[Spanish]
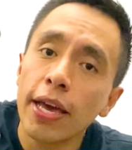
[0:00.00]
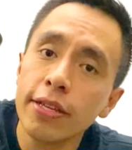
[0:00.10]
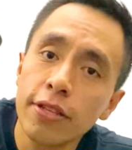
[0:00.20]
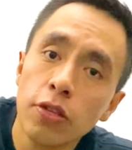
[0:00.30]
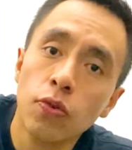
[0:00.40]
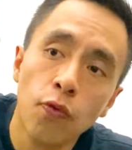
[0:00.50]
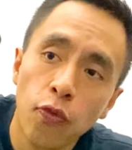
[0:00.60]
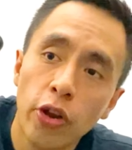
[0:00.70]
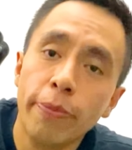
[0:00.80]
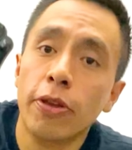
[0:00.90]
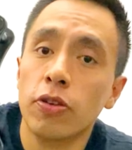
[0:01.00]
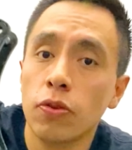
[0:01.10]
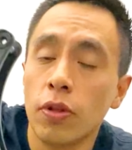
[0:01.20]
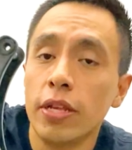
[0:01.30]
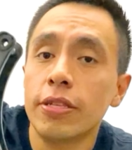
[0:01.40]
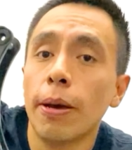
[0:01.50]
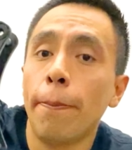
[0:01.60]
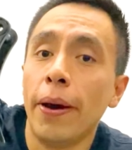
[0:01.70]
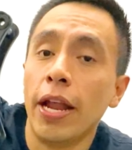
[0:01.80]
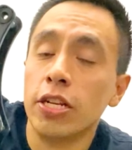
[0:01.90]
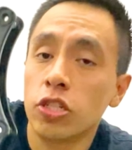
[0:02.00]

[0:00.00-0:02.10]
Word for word: Este es un frame que se utiliza para